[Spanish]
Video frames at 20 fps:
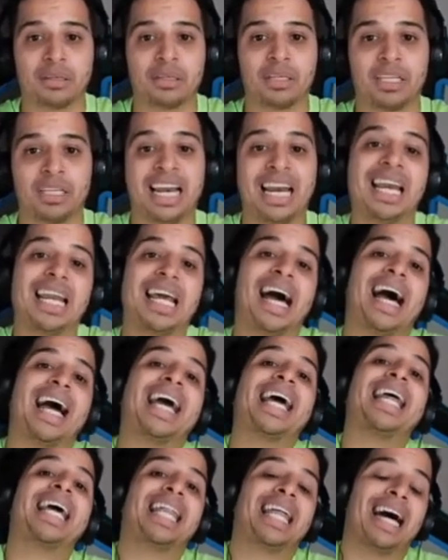quien le ha
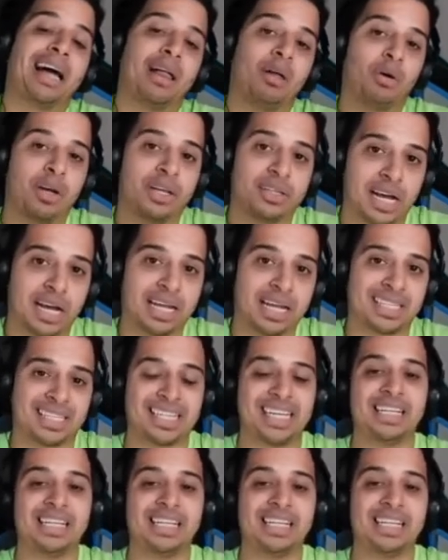heredado esa